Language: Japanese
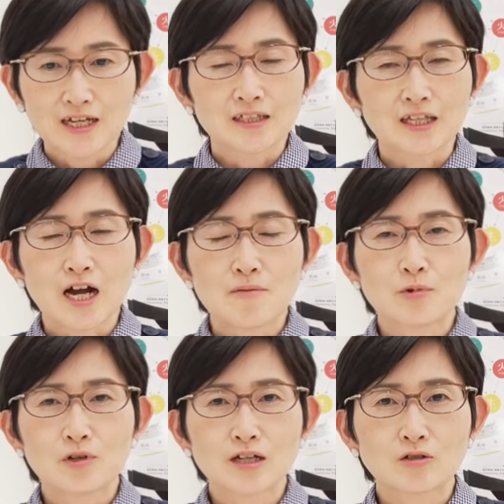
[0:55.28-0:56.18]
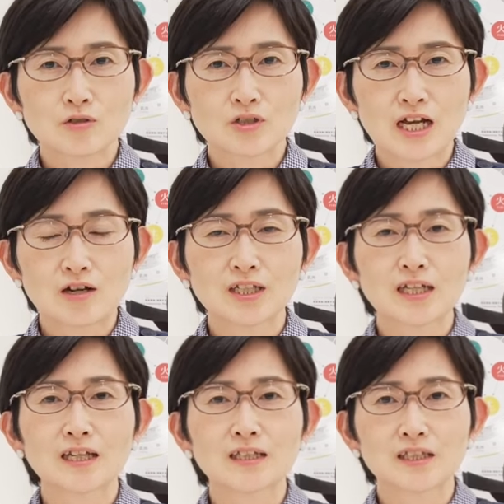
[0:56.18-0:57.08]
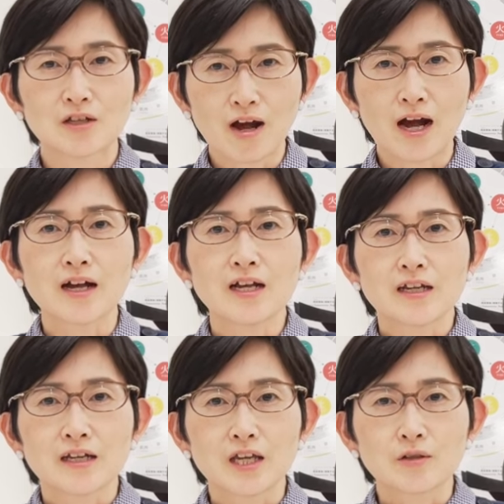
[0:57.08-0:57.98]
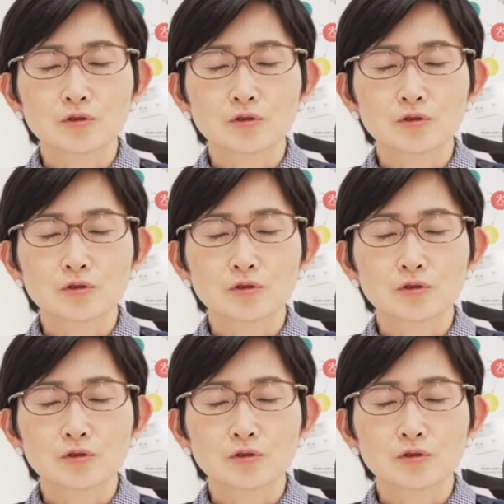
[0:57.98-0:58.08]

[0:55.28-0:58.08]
で漢方薬を使うにあたってはえー、